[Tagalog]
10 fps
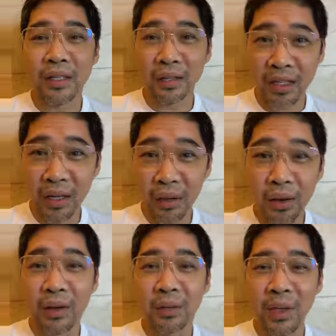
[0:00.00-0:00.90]
Ha? Say,
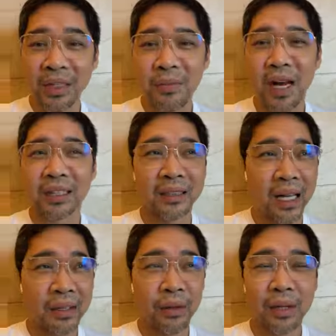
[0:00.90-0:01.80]
call, magdebate
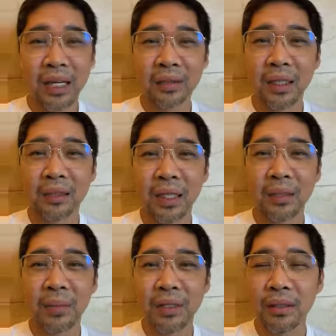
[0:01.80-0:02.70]
tayo, national
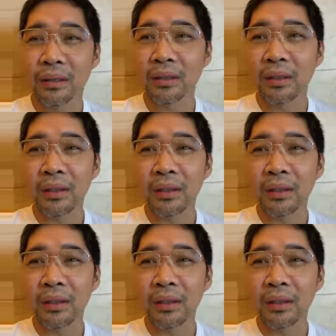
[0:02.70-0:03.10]
television.